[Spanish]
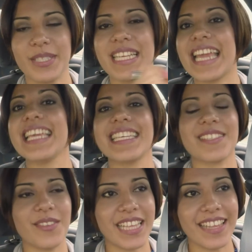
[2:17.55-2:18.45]
pues
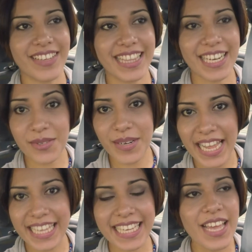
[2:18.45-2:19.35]
ahí es donde deben dar su
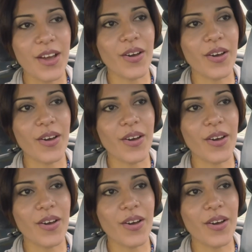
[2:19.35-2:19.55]
like